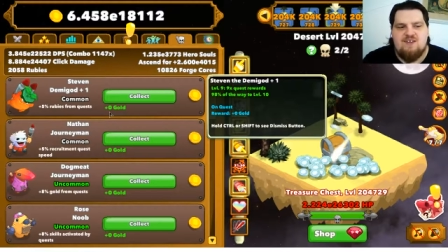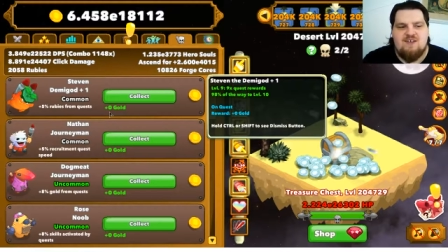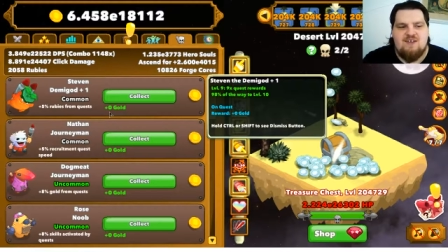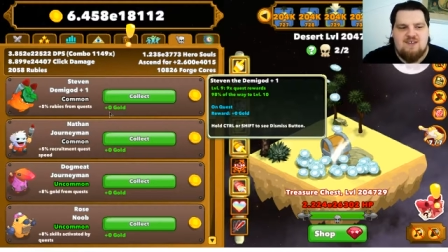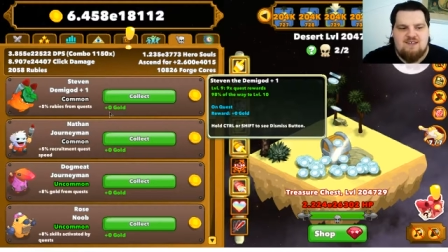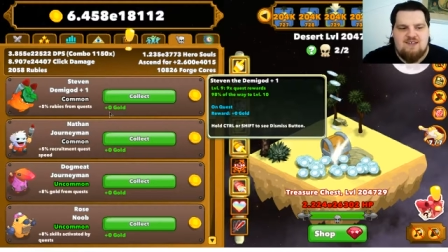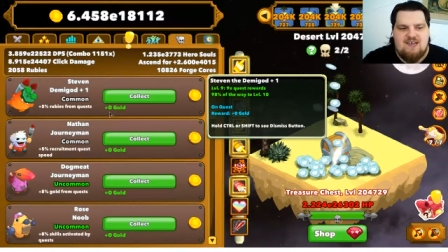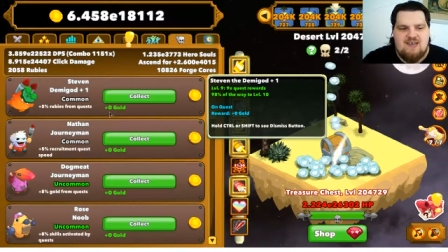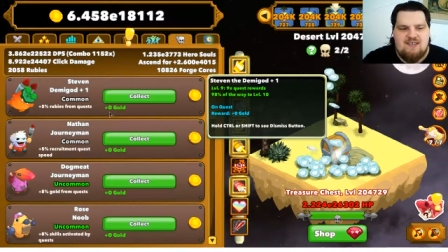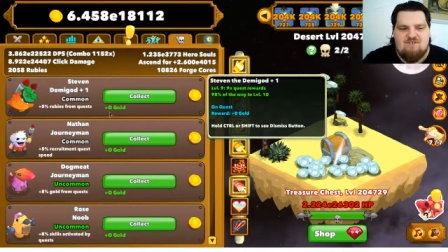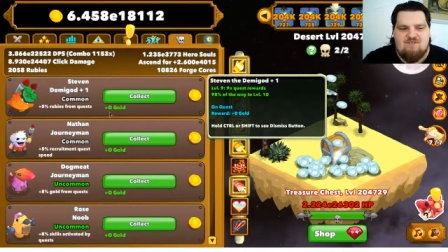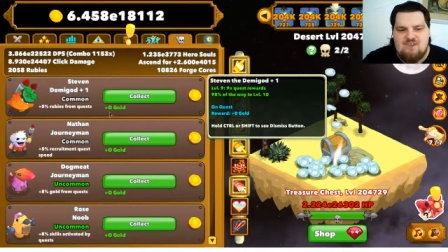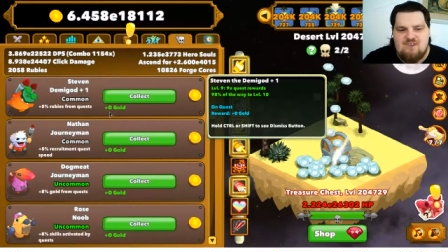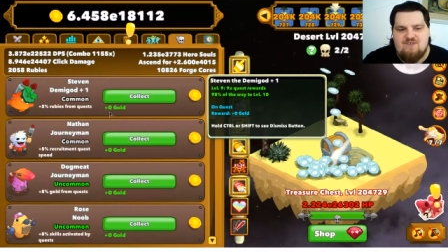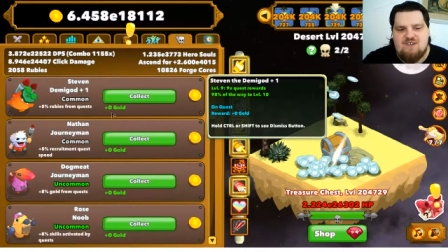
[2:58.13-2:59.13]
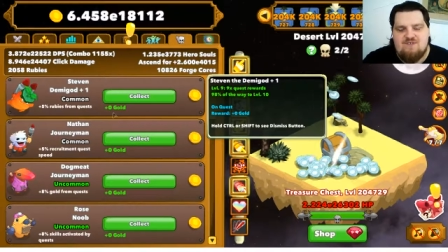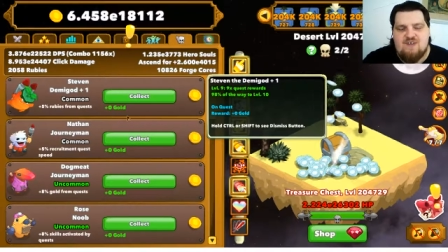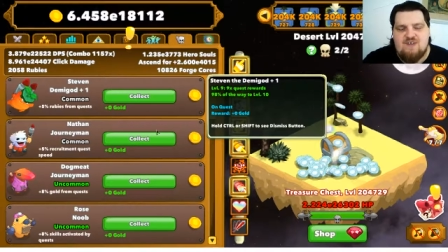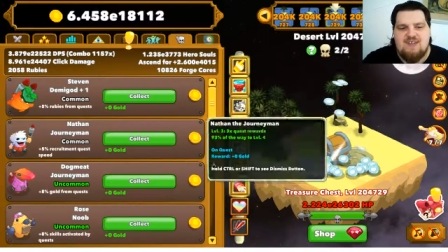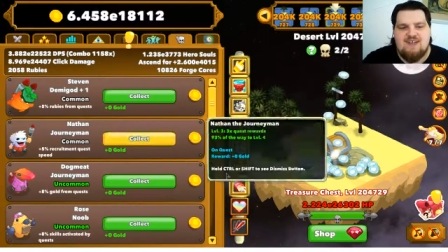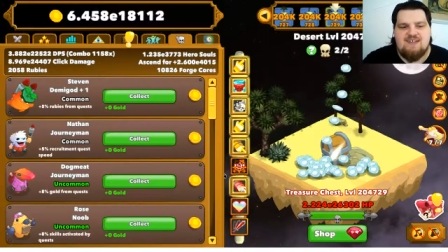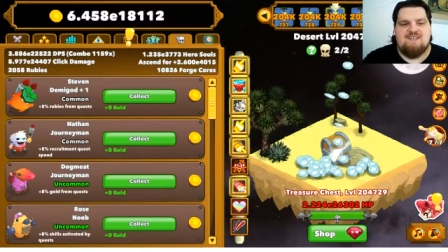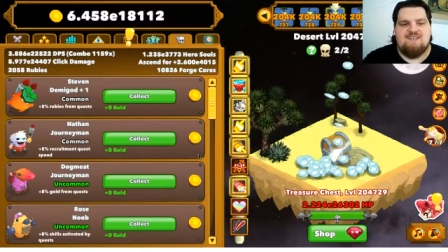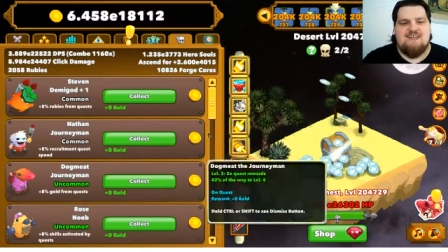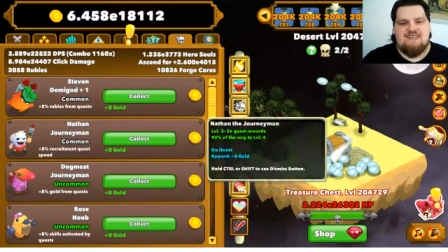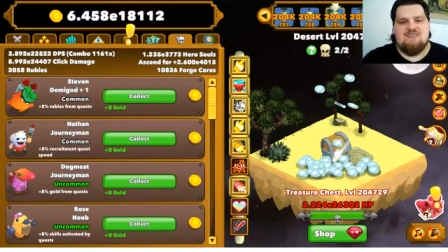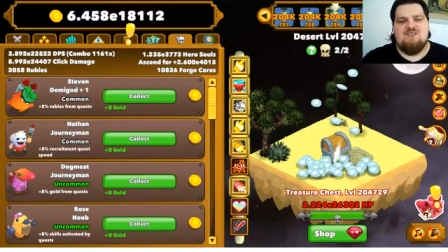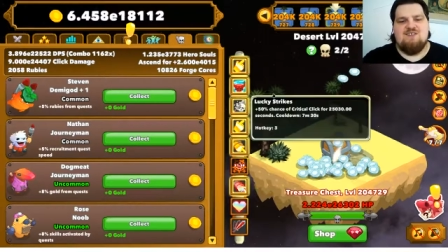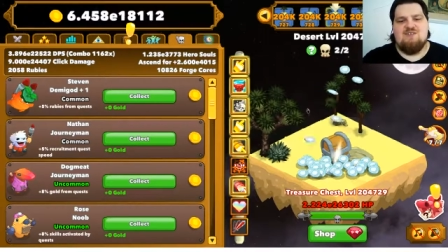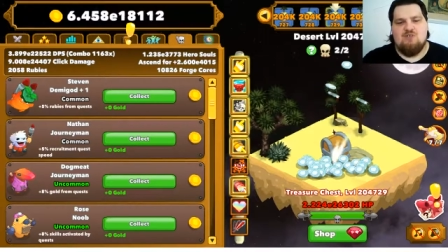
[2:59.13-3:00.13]
Das heißt, wenn wir jetzt wieder
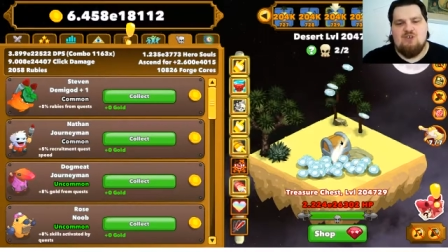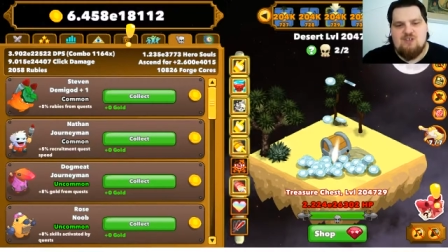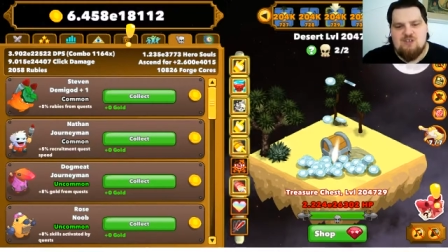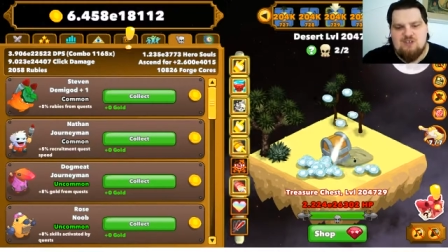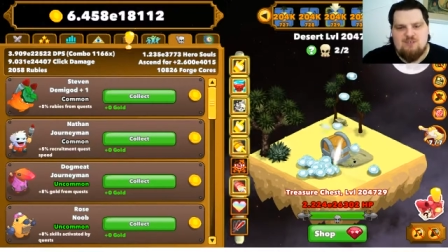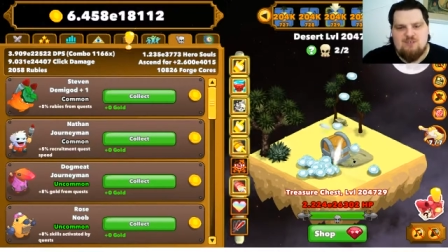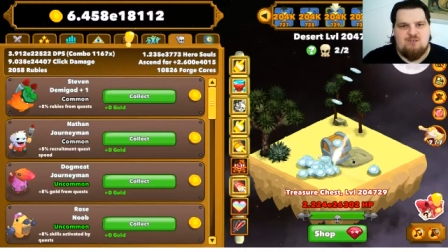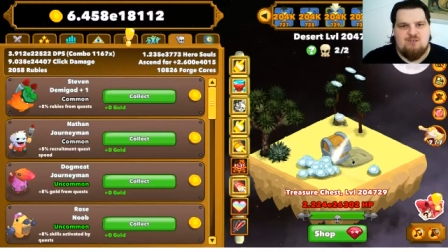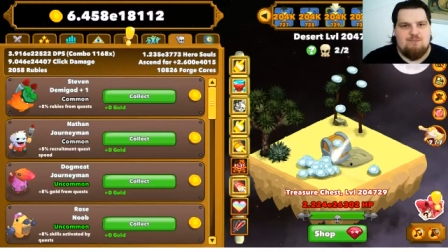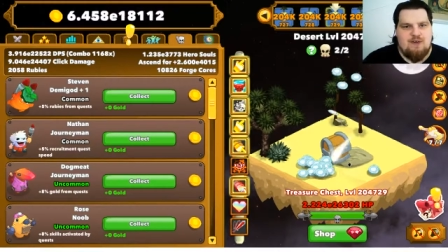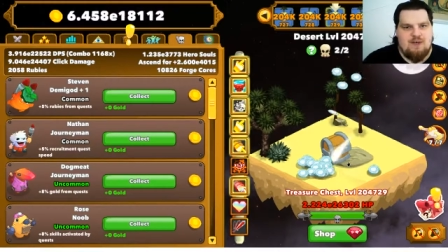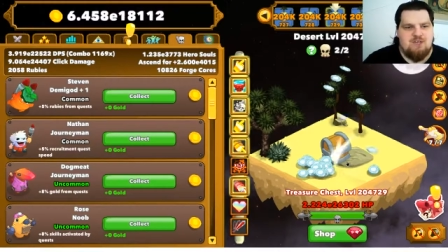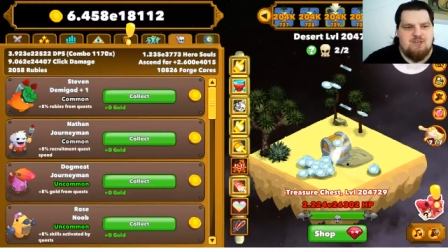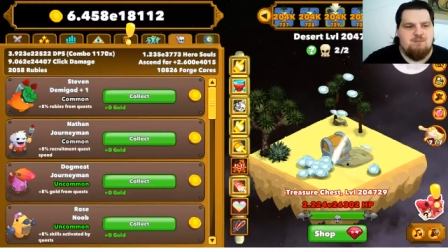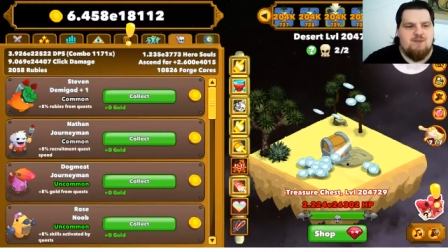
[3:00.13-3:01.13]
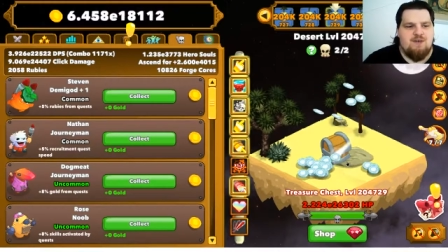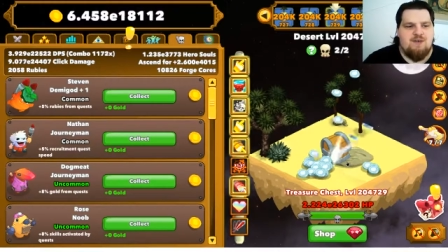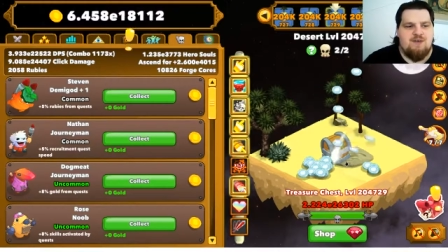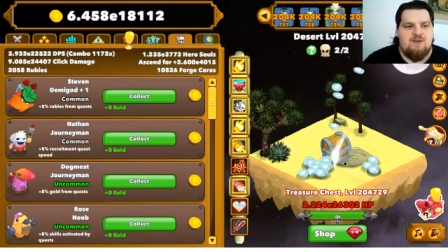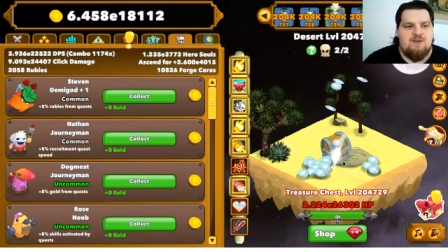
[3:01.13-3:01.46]
Transzenden sollten zum Beispiel